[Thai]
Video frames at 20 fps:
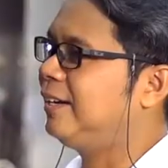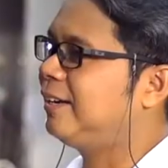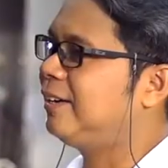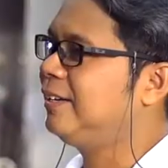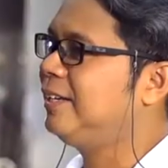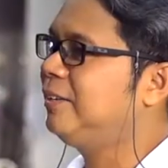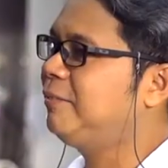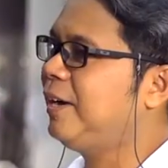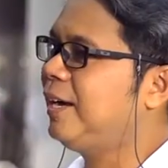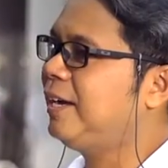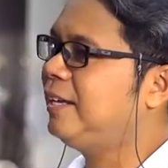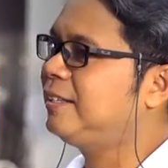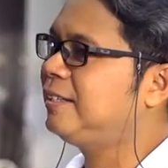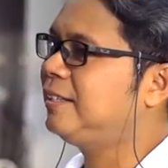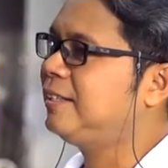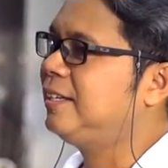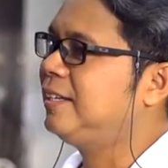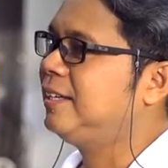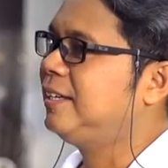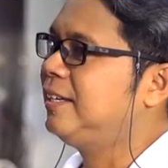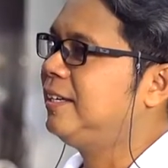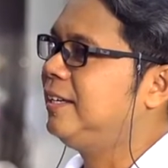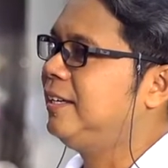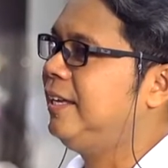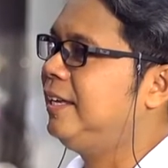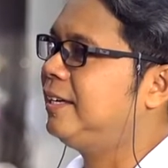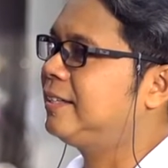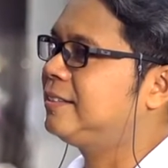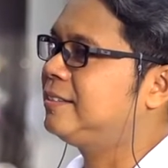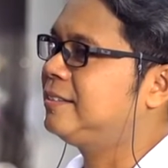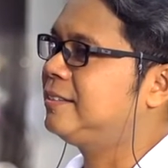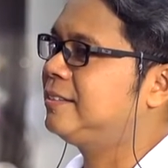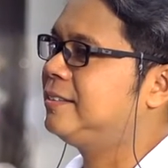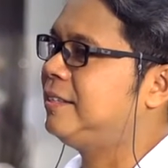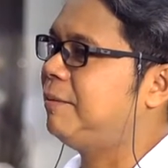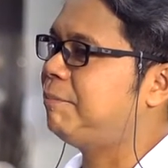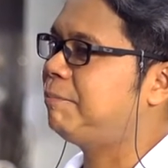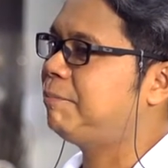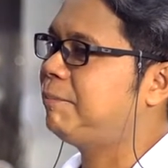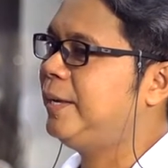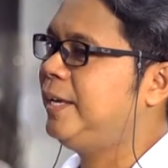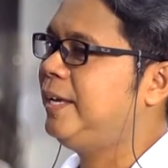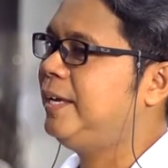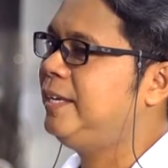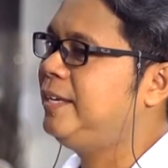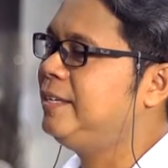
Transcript: วก็คิดว่าอีกสิบปี